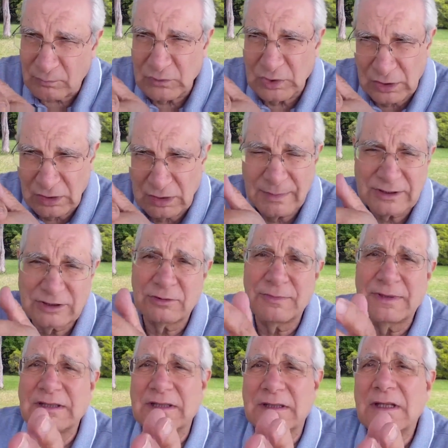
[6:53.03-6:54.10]
donde
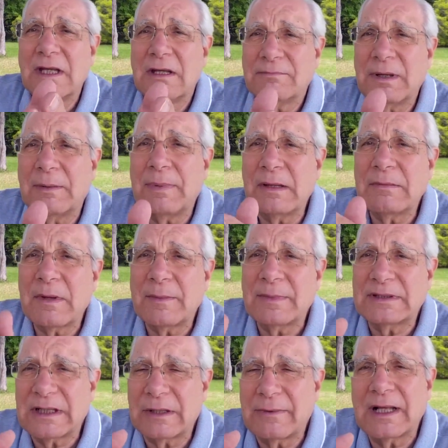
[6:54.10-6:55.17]
mayormente papá y
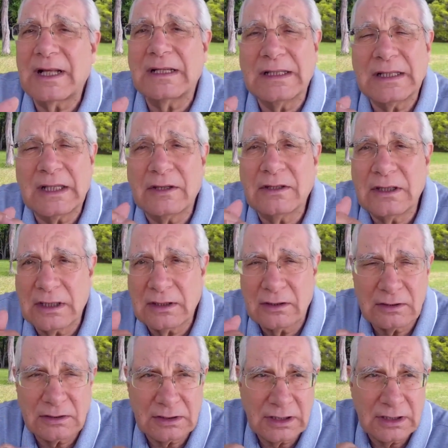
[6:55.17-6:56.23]
mamá trabajan y de
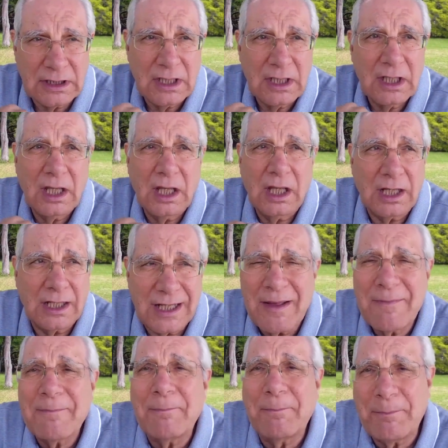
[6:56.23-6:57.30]
dónde
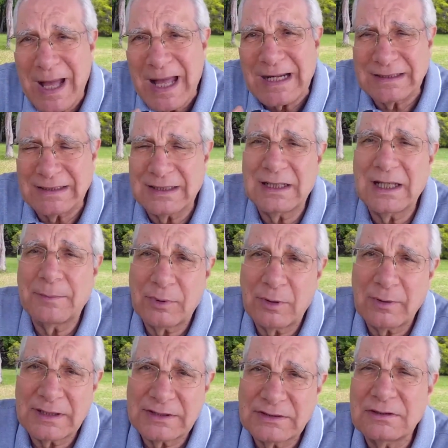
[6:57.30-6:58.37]
gran parte de la
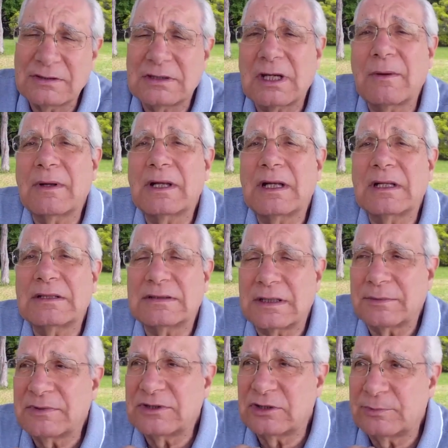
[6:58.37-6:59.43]
población trabaja en el
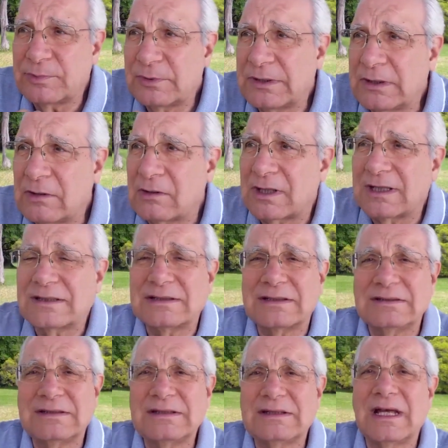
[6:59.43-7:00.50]
servicio público que
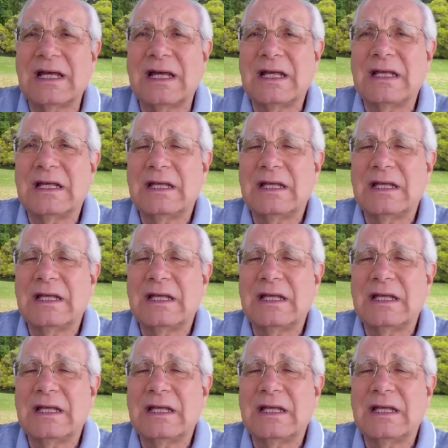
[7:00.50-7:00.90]
necesita